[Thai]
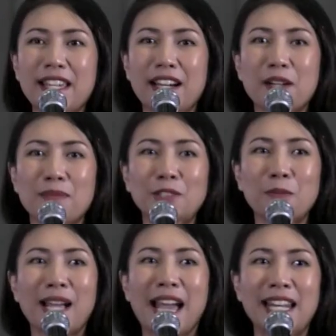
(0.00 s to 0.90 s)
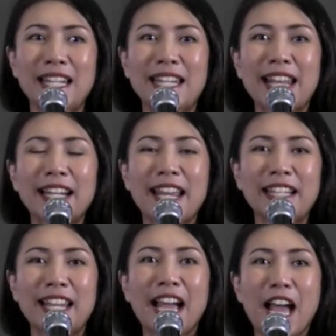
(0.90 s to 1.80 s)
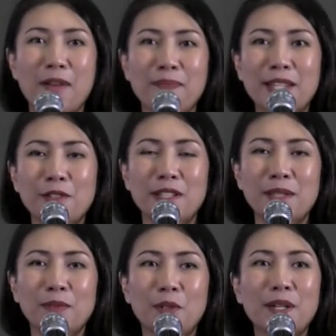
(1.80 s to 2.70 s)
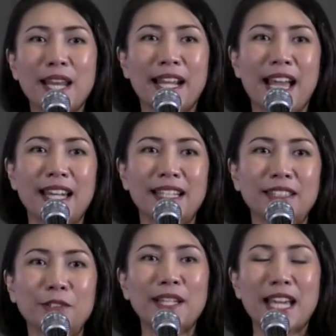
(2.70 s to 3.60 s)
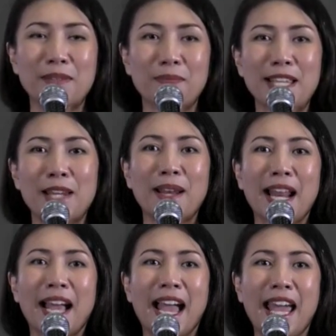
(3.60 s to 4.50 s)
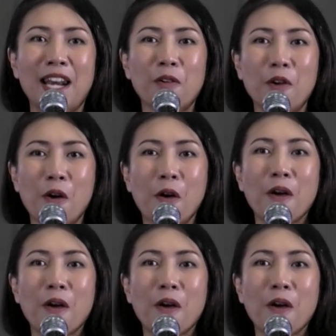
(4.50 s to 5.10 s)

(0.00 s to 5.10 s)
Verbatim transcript: ประสบการณ์อันนี้เล็กๆเนี่ยค่ะ เป็นจุดเริ่มต้นในการช่วยกันประหยัดพลังงาน แล้วก็